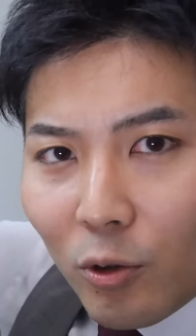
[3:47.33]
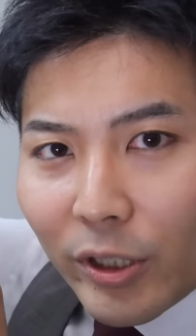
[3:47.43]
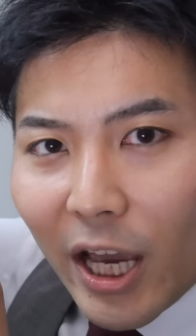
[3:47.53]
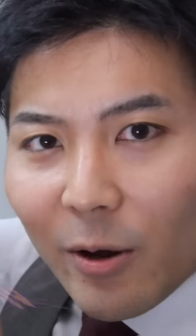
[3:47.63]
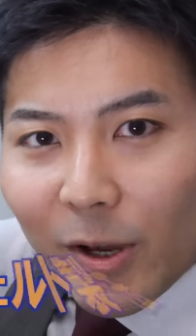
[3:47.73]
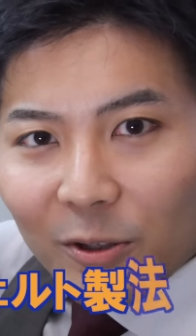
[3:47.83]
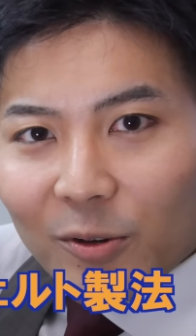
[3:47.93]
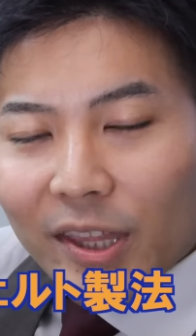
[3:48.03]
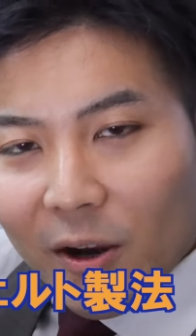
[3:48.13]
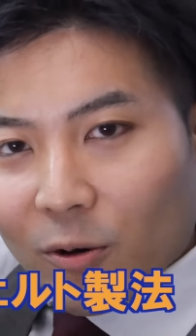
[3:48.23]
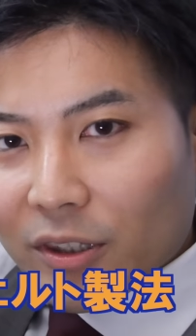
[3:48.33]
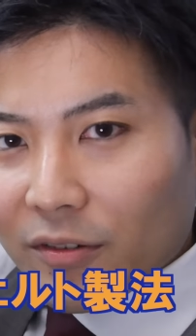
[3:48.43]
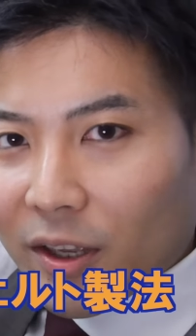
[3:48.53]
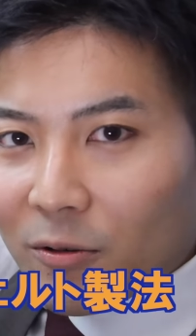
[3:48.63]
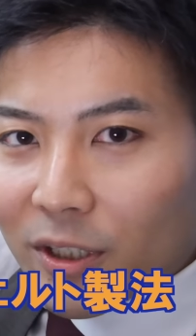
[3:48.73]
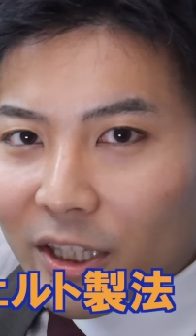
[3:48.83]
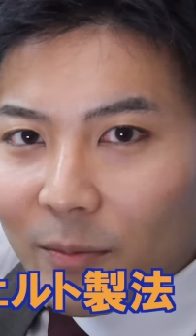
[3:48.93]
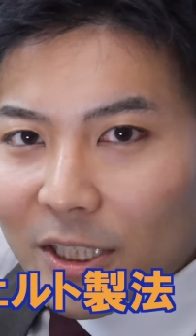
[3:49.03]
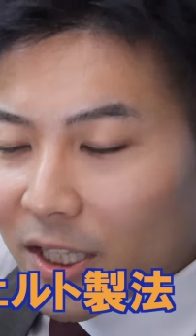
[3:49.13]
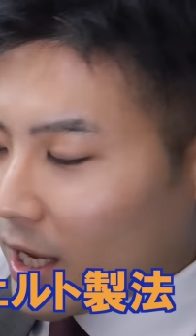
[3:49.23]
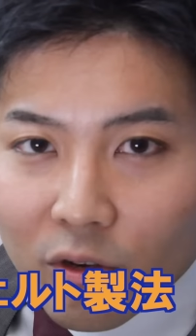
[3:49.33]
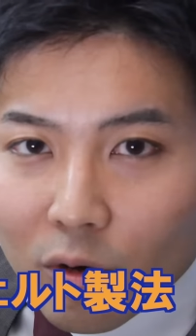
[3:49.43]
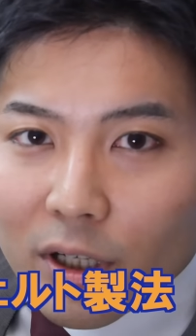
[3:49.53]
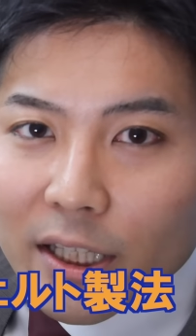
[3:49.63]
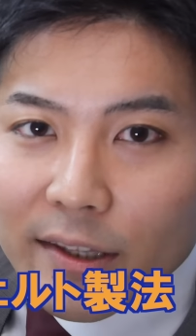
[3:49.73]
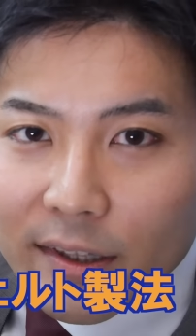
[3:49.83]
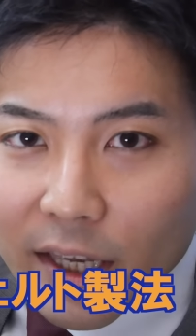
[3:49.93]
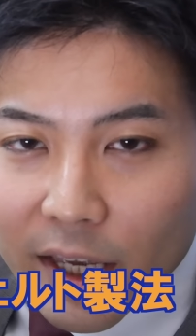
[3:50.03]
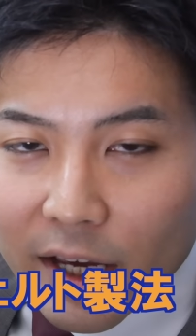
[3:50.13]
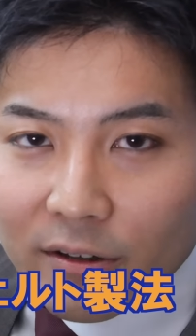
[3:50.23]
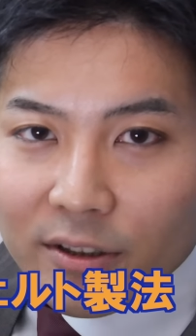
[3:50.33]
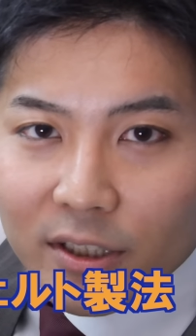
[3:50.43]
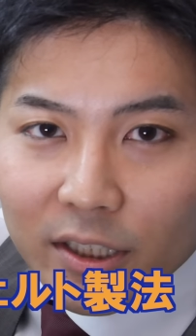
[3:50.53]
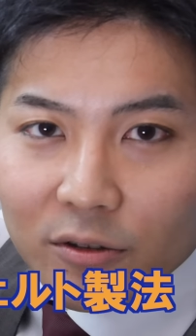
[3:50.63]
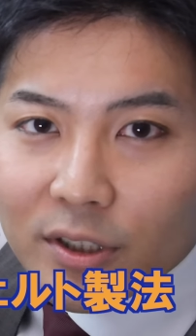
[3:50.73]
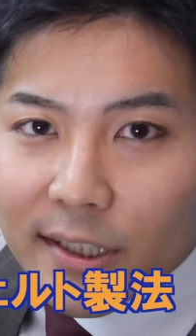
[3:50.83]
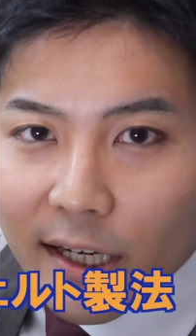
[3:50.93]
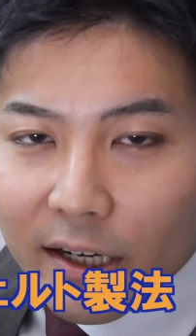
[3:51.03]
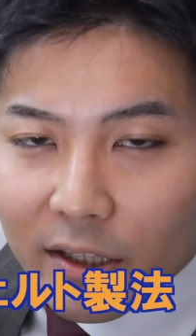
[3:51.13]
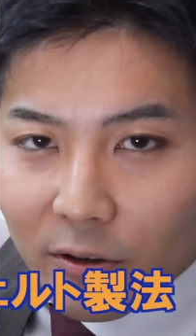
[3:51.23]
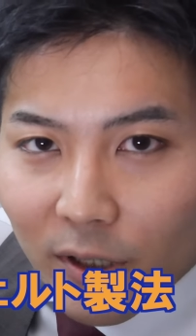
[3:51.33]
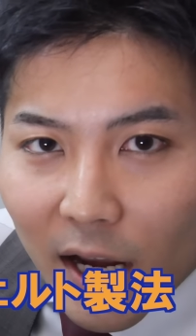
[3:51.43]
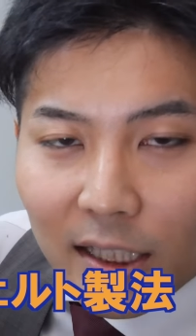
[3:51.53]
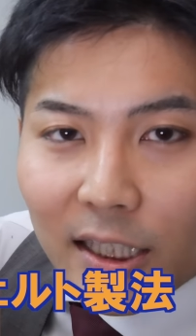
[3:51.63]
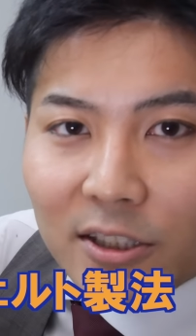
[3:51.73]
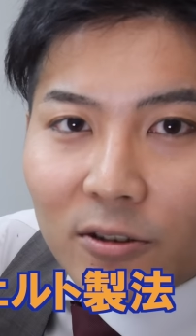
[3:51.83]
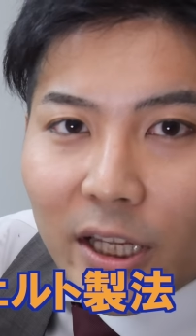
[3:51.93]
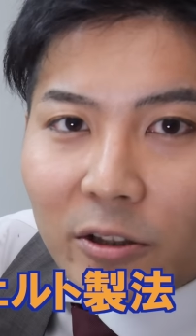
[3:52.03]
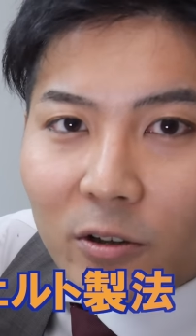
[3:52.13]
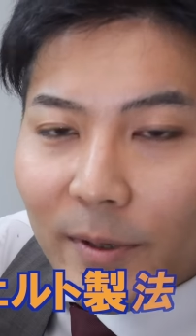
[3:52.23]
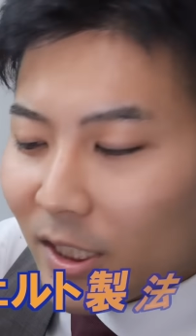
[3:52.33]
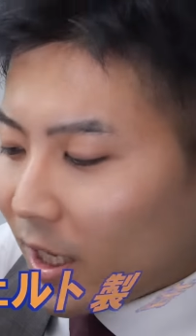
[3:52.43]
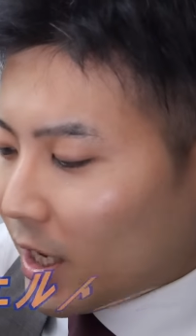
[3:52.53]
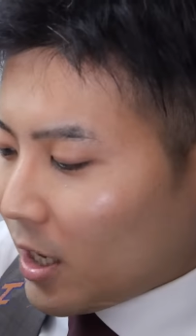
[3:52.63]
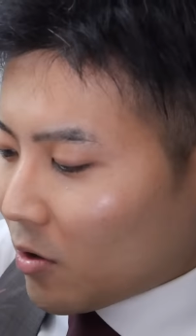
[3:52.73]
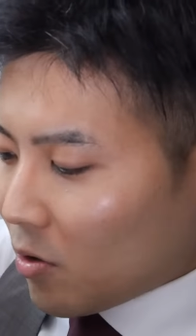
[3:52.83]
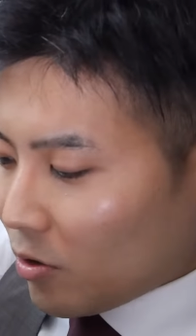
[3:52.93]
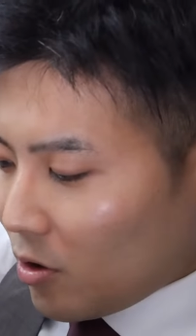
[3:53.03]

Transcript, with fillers: ドイヤーウェルト製法っていう製法になってまして、ソールがですねえ靴に縫い付けられているような形となっておりまして、ここ